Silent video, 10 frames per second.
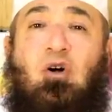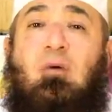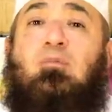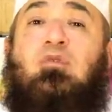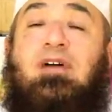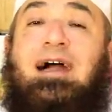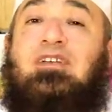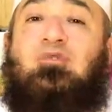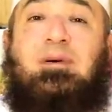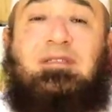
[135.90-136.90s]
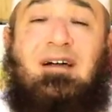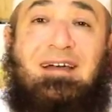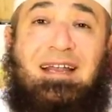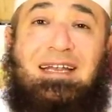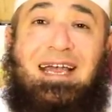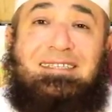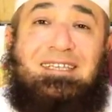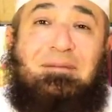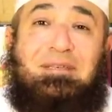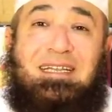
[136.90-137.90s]
عمره في حياته ما اتاخر عن
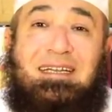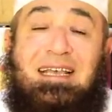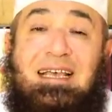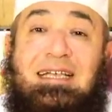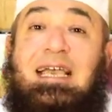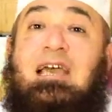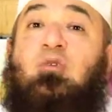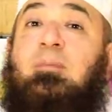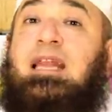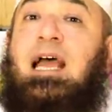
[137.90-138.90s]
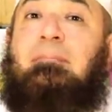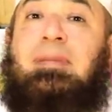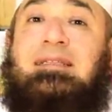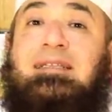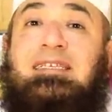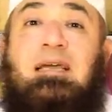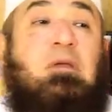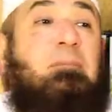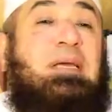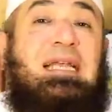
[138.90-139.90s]
حد ابدا جاله منح ماديه
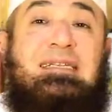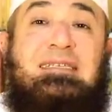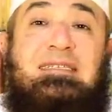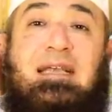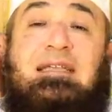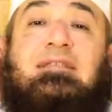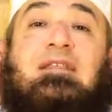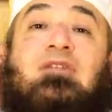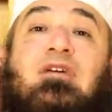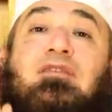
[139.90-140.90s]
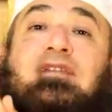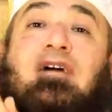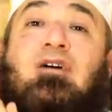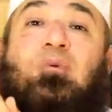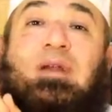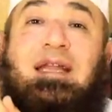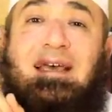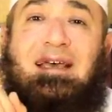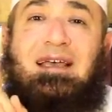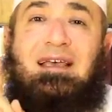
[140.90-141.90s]
من بلاد كتيره جدا رفضها
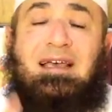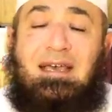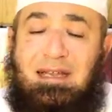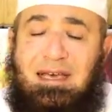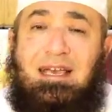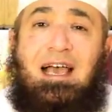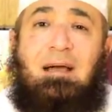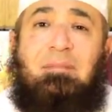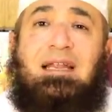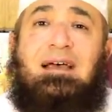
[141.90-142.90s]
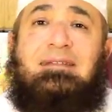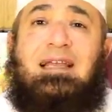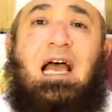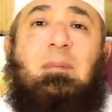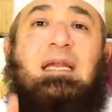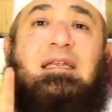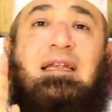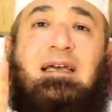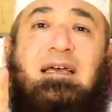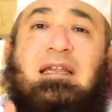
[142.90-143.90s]
كلها قال انا اعمل هذا العمل
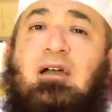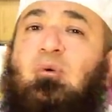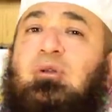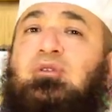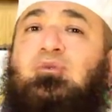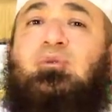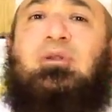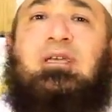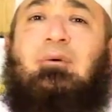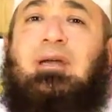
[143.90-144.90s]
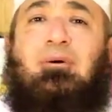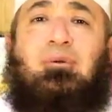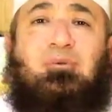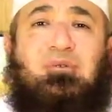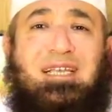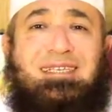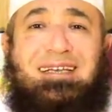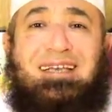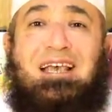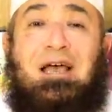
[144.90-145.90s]
لله لا اريد دنيا ولا اريد
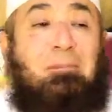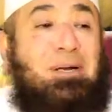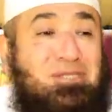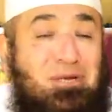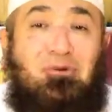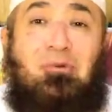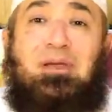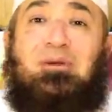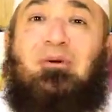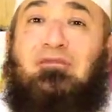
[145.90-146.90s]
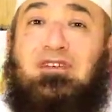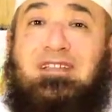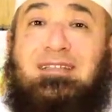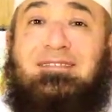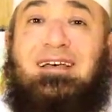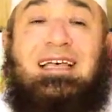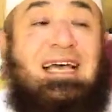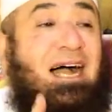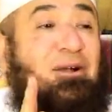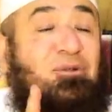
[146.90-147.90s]
شيئا بشروه بانهم في طنطا
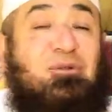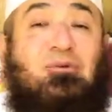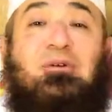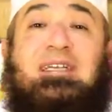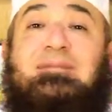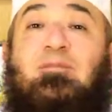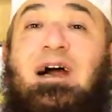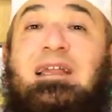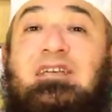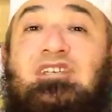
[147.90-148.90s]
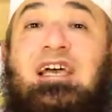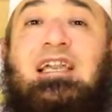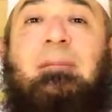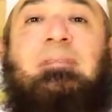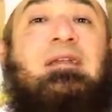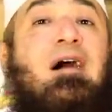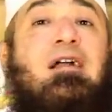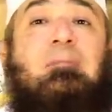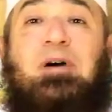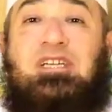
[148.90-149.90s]
هيطلقوا اسمه على شارع من
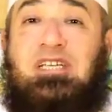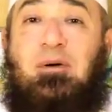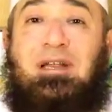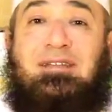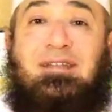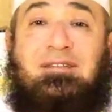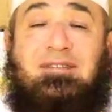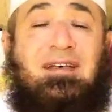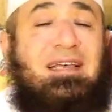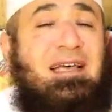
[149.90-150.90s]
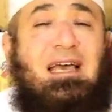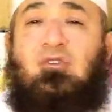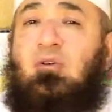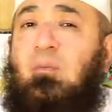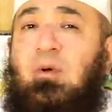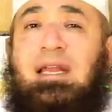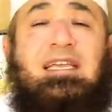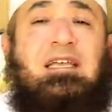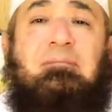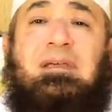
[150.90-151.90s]
اكبر شوارع طنطا قال لهم ولا
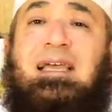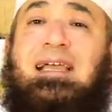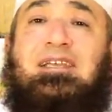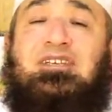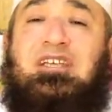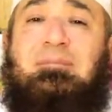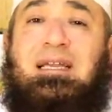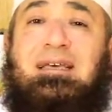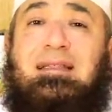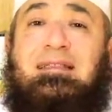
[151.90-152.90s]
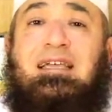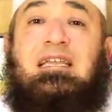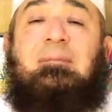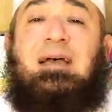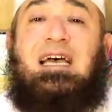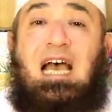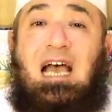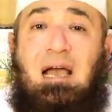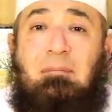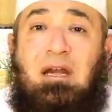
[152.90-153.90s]
يهمني اي شيء من هذا التكريم انا
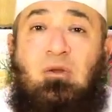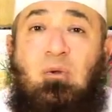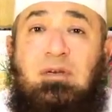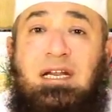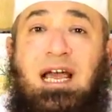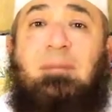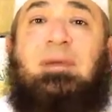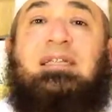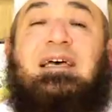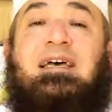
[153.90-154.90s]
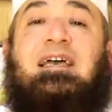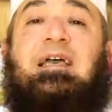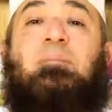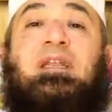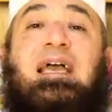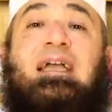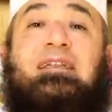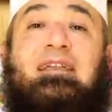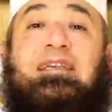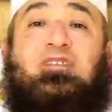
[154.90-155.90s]
اعمل كل العمل ده من
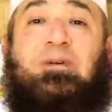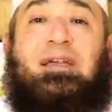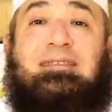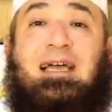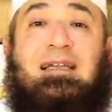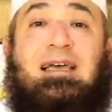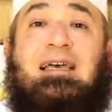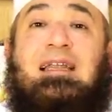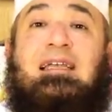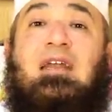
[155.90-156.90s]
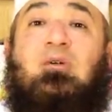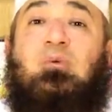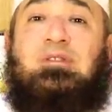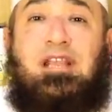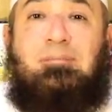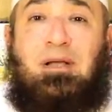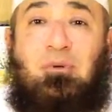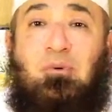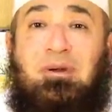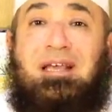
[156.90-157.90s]
اجل الله سبحانه وتعالى انا كال كالجند
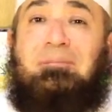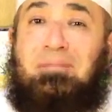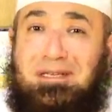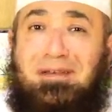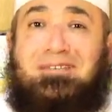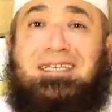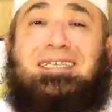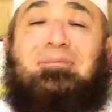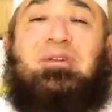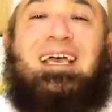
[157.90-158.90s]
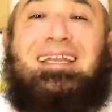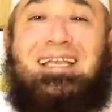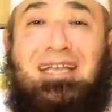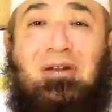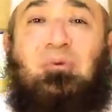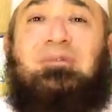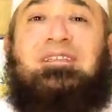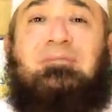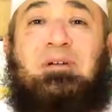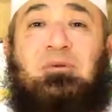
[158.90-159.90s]
المجهول باللفظ كده بيقول أنا
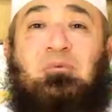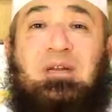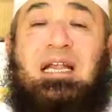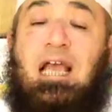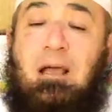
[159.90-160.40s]
كالجند المجهول